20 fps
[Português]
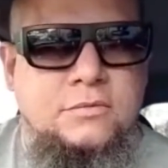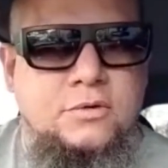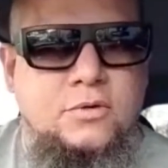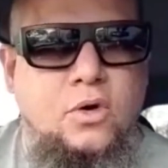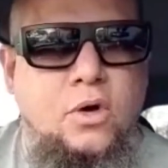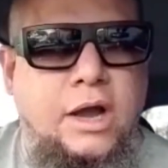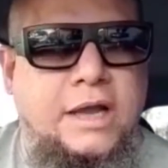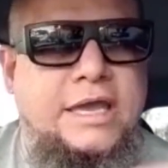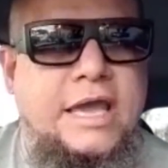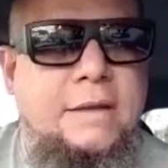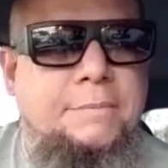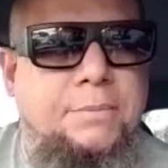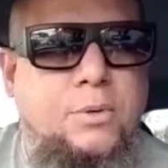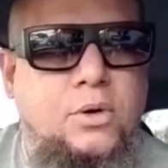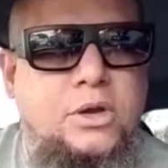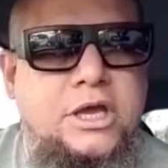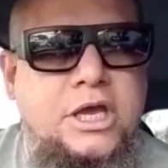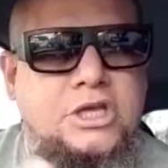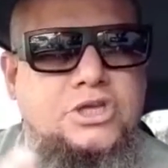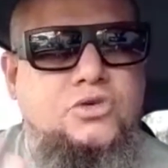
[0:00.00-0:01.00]
o, aquele
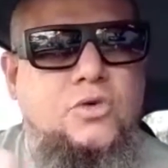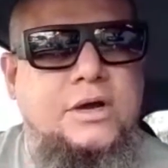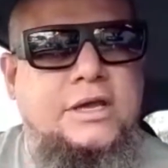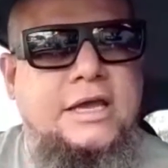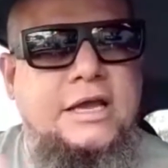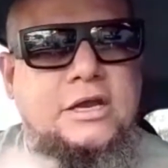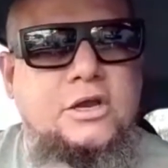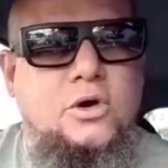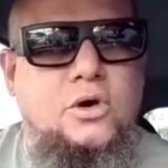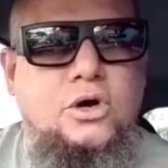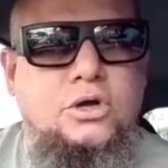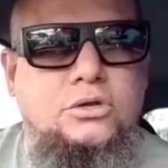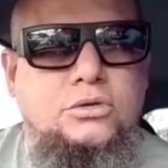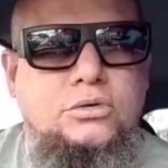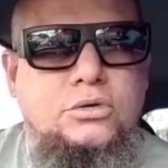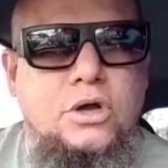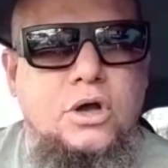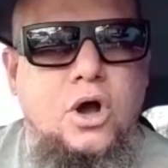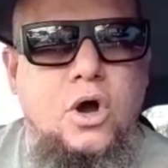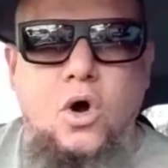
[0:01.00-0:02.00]
político, aquele
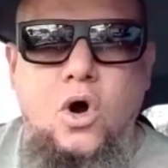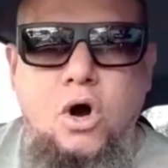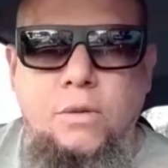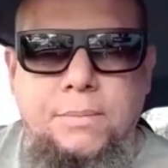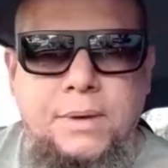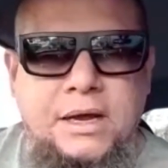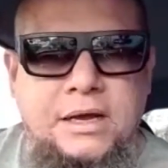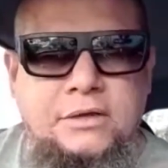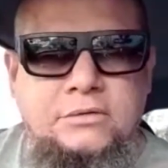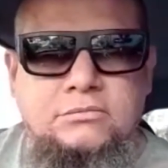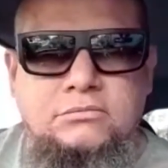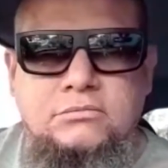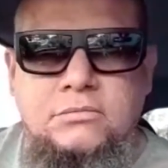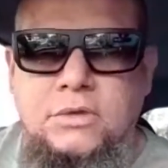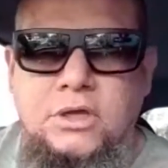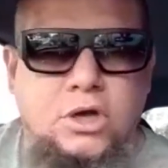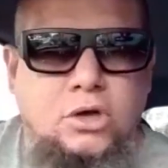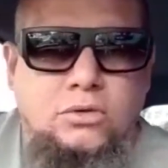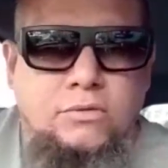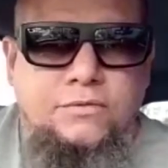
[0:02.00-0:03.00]
outro roubando.
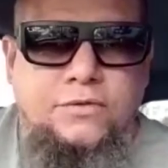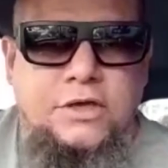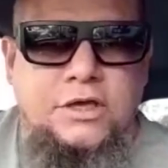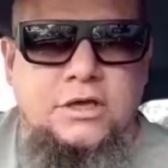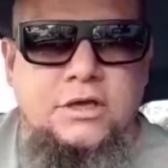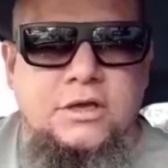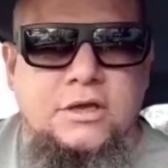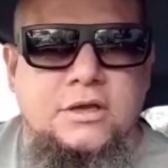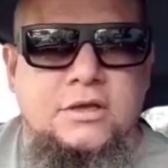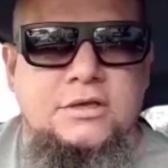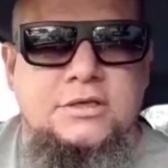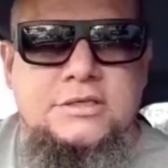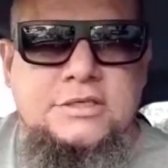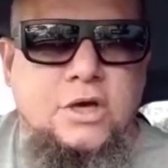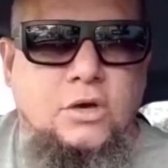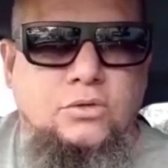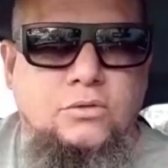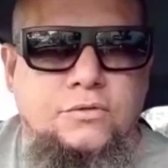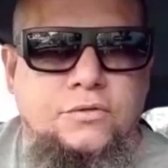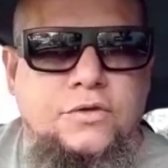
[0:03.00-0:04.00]
Eu não vi. E
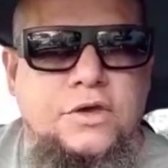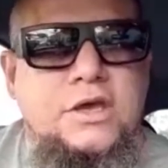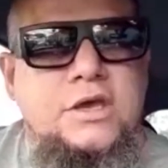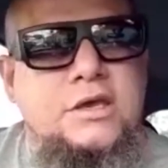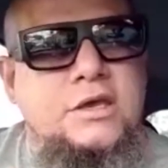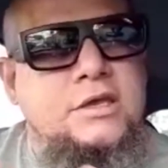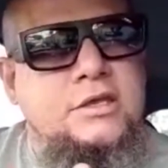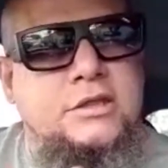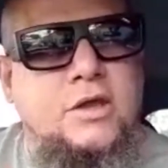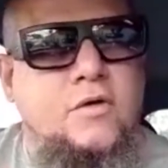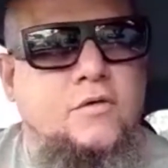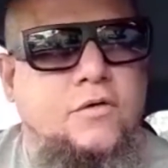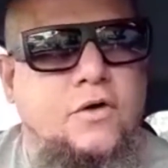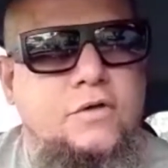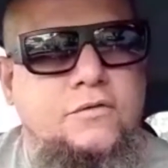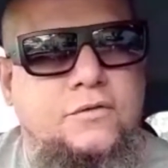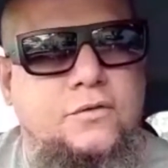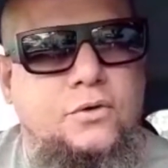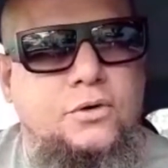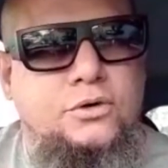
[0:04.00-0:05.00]
se eu não vi, então
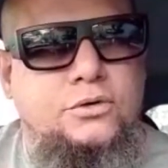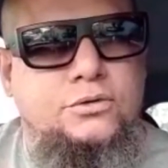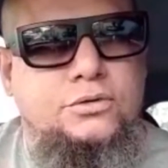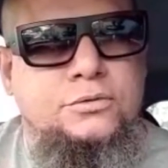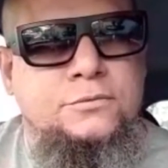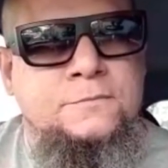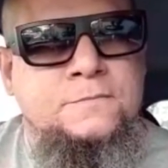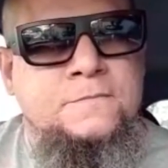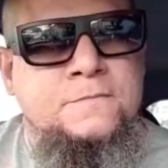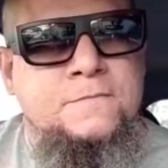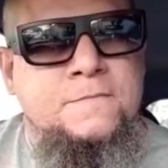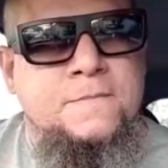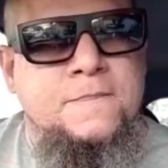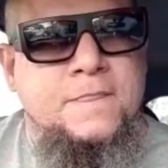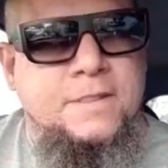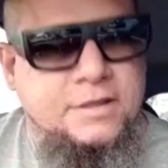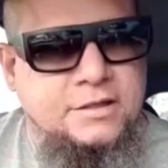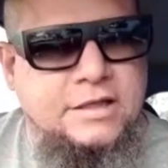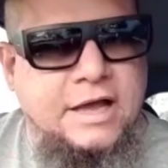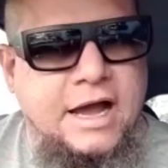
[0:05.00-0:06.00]
foi furto.
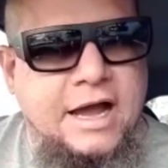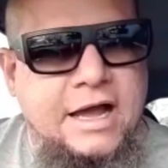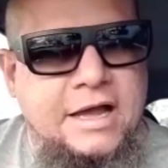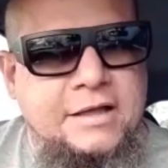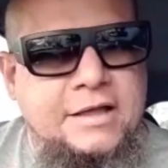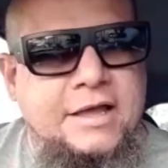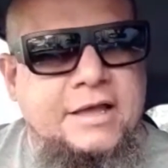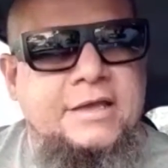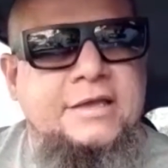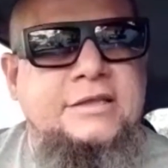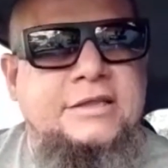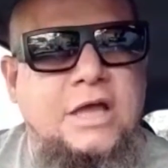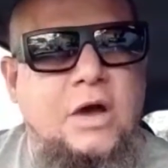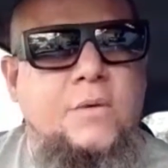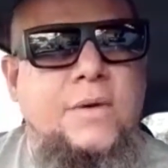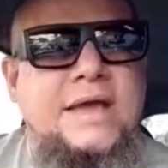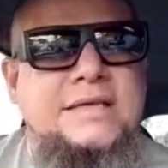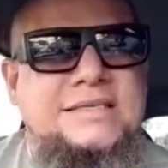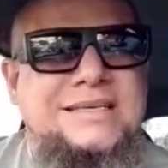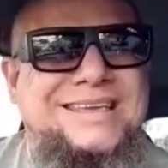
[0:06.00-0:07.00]
Tá?
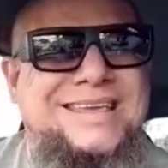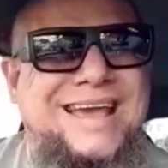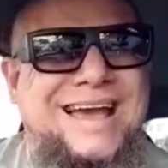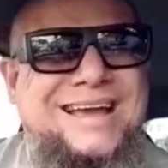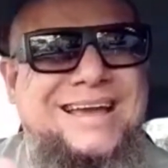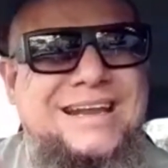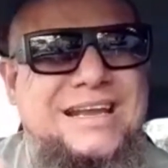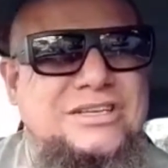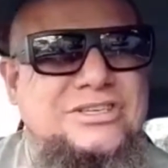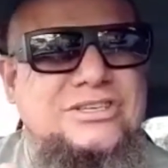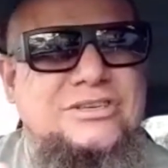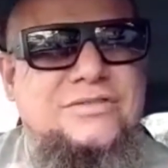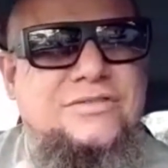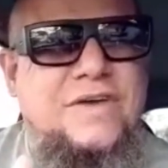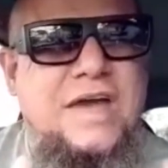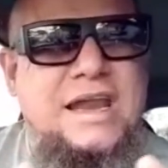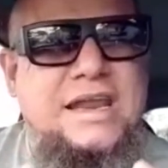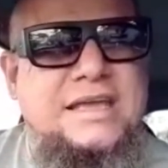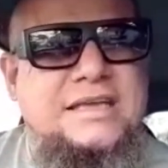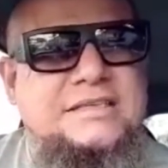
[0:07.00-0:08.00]
Então essa que é a grande
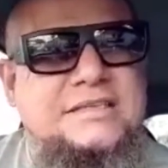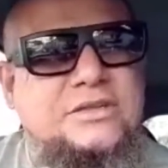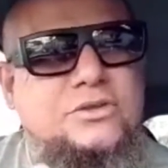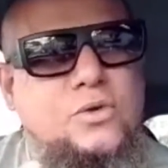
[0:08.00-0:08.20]
diferença